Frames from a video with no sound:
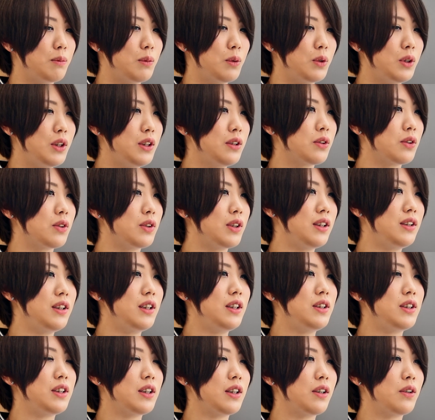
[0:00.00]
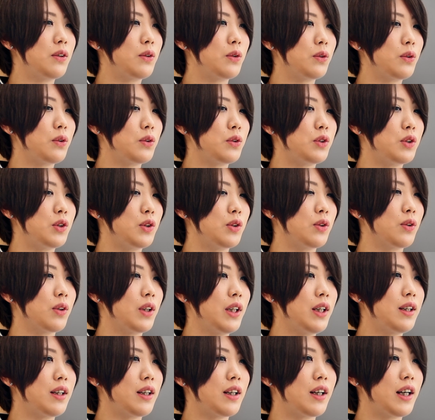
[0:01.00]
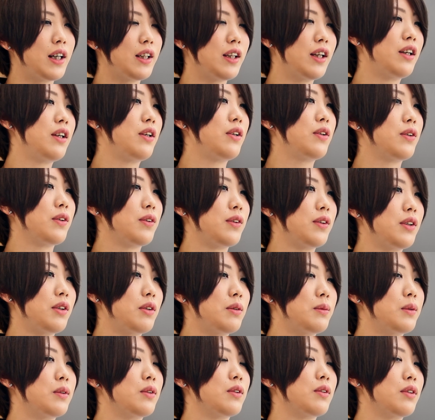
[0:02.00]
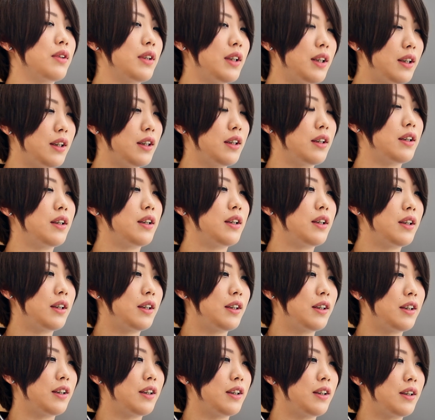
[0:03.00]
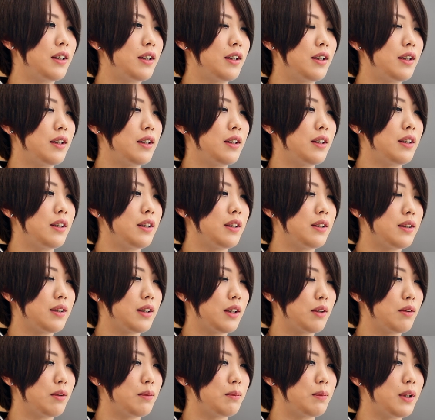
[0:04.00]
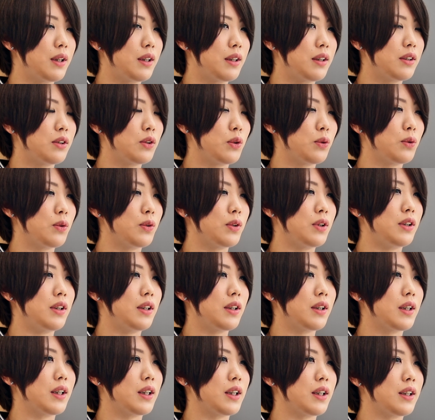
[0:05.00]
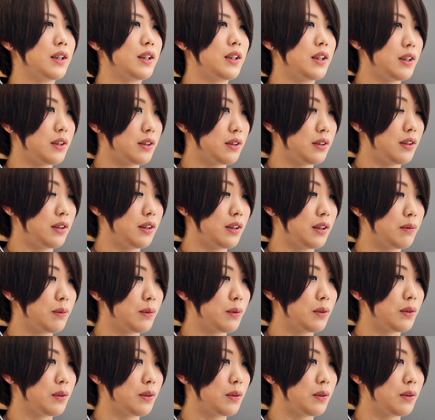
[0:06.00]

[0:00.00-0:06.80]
もういっそ全然違うことしよう絵から離れようって思うので例えば外に出かけて好きなも